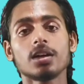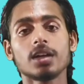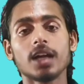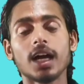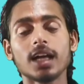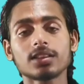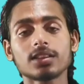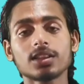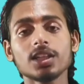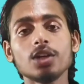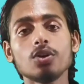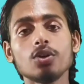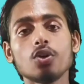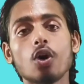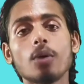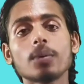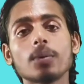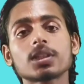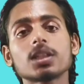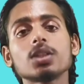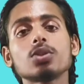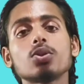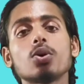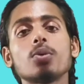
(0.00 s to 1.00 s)
रात्रि नौ
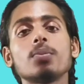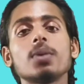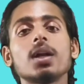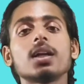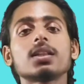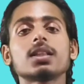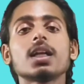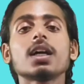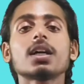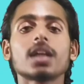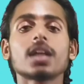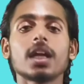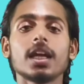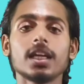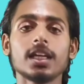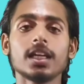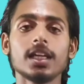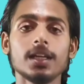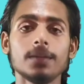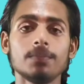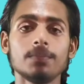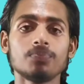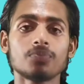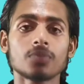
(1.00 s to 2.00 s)
बज के दो मिनट तक
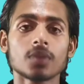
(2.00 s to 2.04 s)
रहेगी